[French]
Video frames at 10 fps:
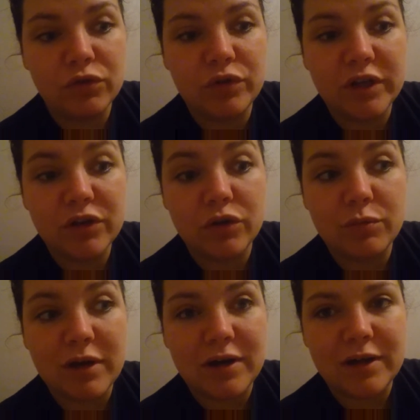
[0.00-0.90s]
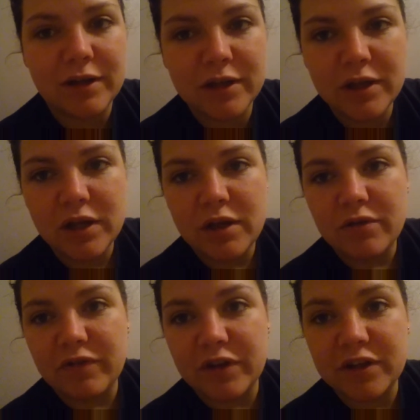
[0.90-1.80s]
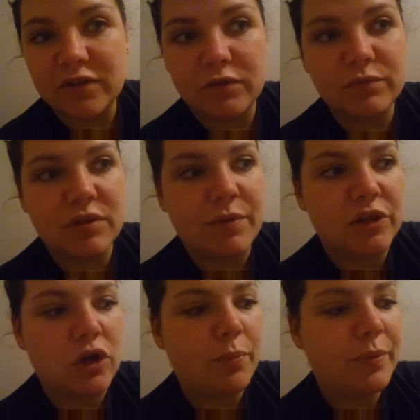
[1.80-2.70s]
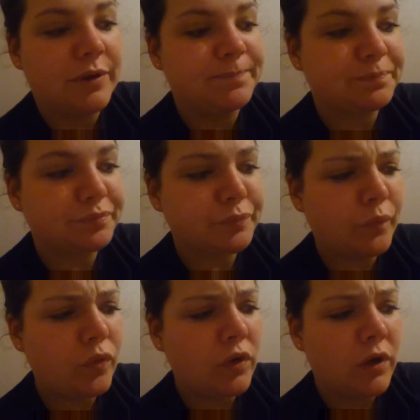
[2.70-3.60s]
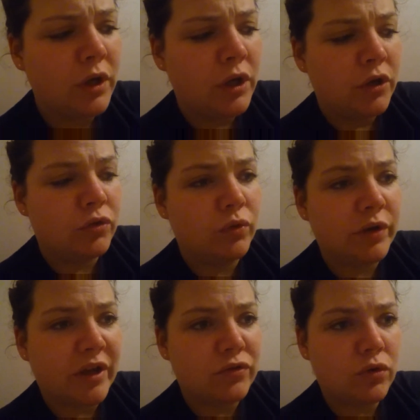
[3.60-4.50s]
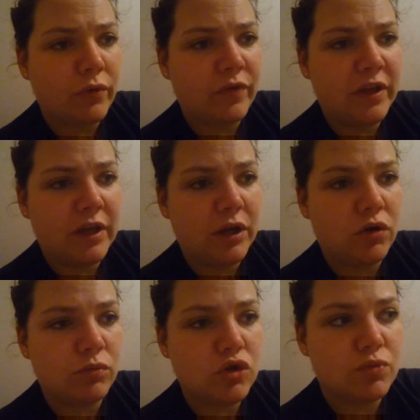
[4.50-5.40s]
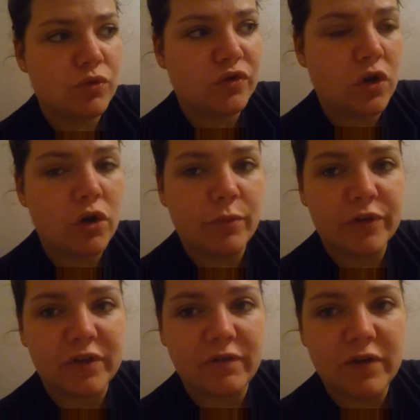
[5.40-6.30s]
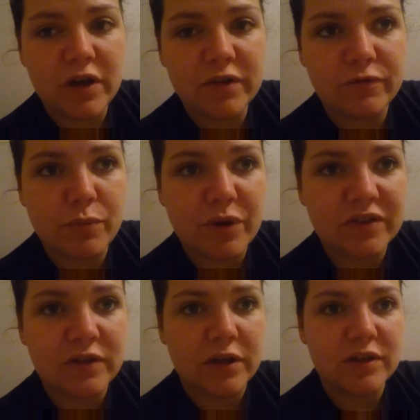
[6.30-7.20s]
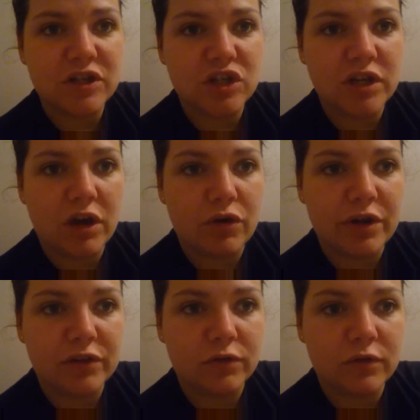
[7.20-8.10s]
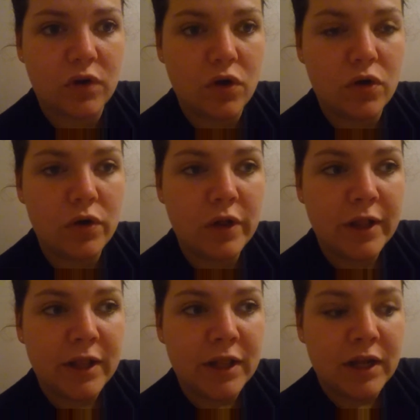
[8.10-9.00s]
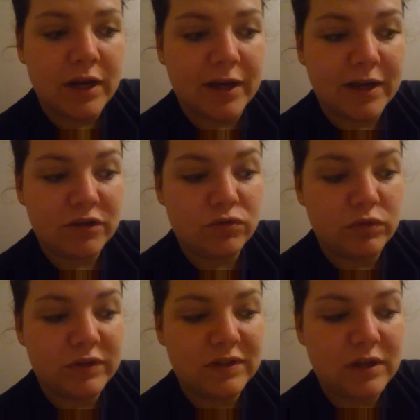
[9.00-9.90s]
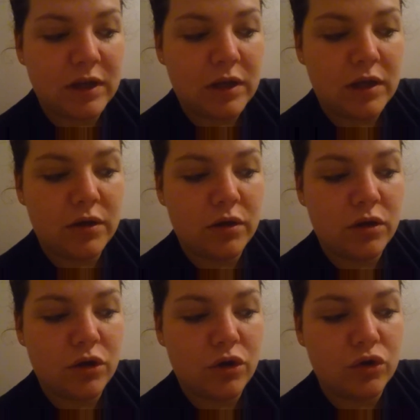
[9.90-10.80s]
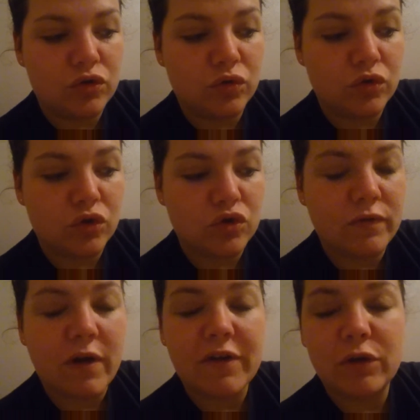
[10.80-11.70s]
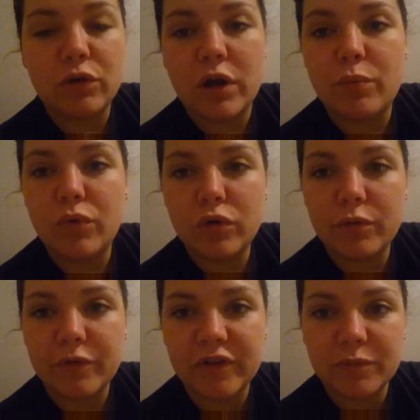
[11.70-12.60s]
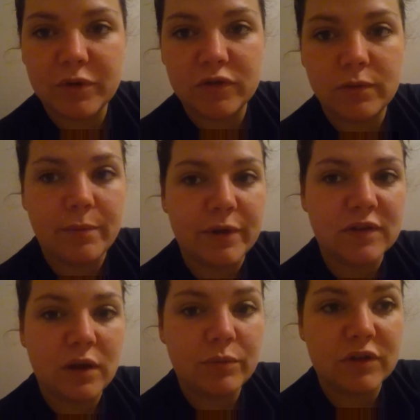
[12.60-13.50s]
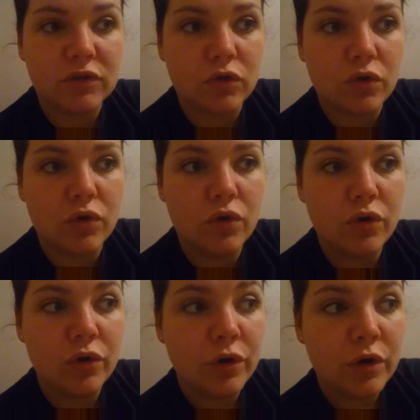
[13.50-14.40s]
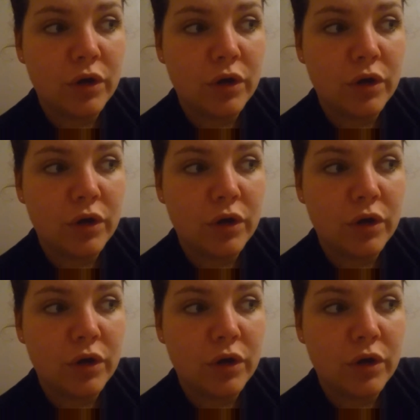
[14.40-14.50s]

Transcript: Étant donné que bah, fin décembre c'est pas top. Donc à surveiller comment je me sens, comment ça va, faut pas que ça dégénère en attendant les résultats. Euh, donc je vais voir avec le labo comment ça se passe demain matin. Peut-être que eux